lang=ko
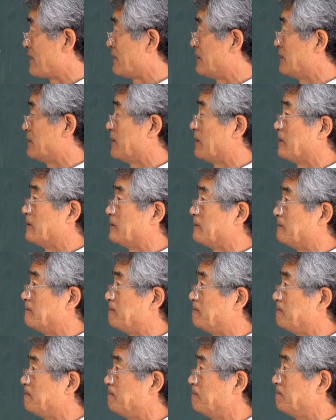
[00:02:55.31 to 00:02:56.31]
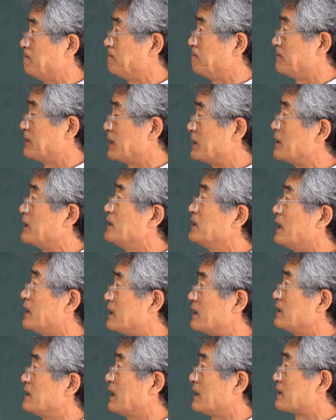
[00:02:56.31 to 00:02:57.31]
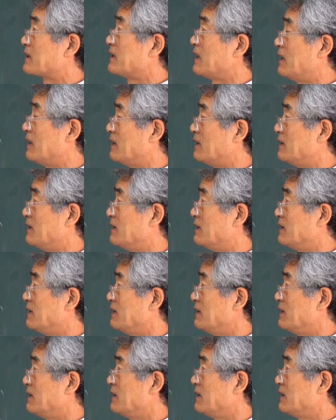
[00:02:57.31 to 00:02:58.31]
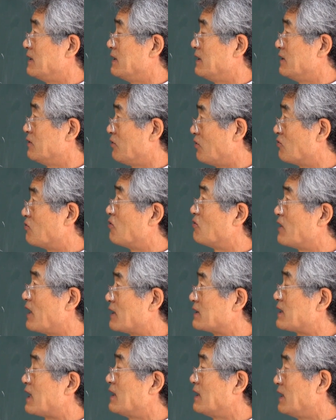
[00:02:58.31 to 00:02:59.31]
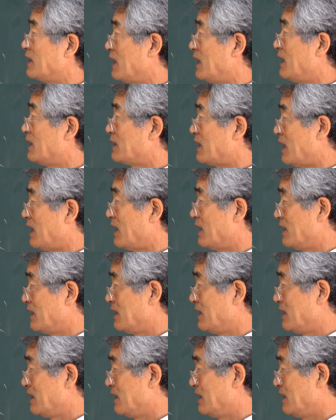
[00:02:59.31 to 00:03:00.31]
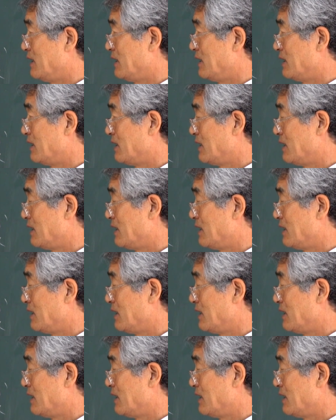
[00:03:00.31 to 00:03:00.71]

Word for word: 그죠? 음, 이제 전쟁 끝났어. 어, 농공경상을 해야 돼. 예.